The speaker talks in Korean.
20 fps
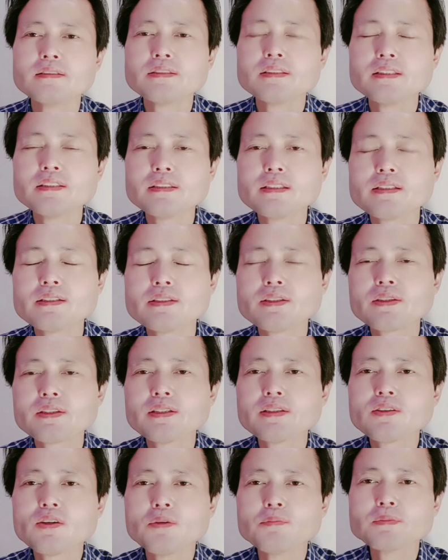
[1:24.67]

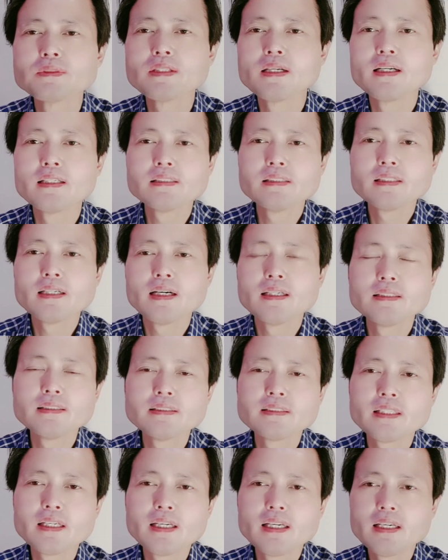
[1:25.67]
실질적인 검사
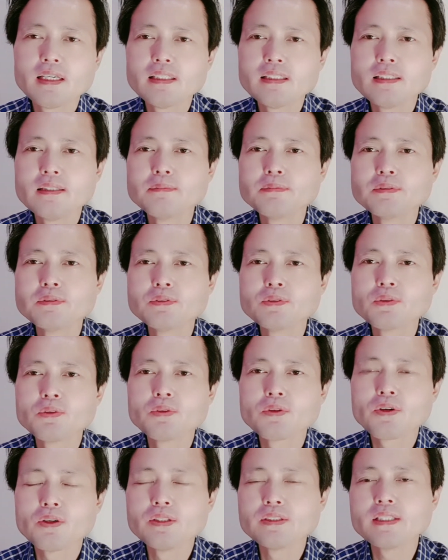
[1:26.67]
시간은 채
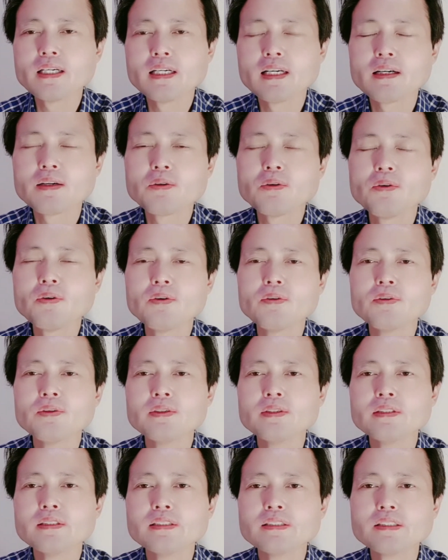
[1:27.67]
1분도 걸리지 않았고
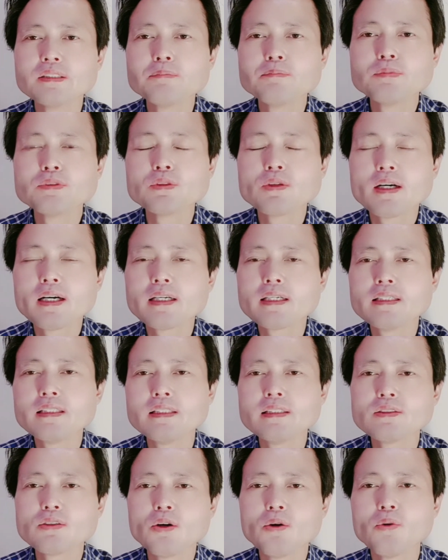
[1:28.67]
신분
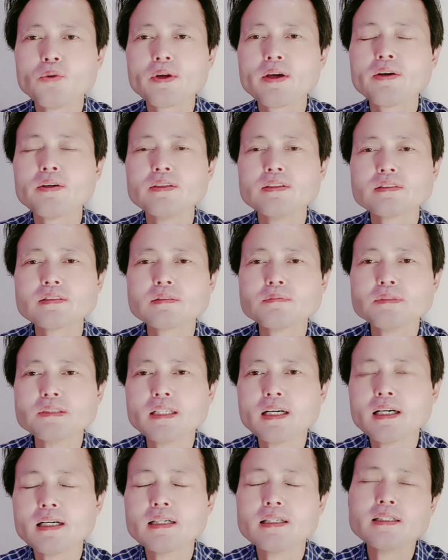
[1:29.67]
확인이 더 오래
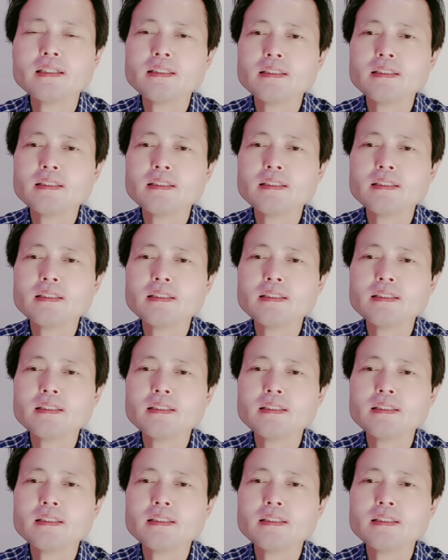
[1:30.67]
걸렸습니다.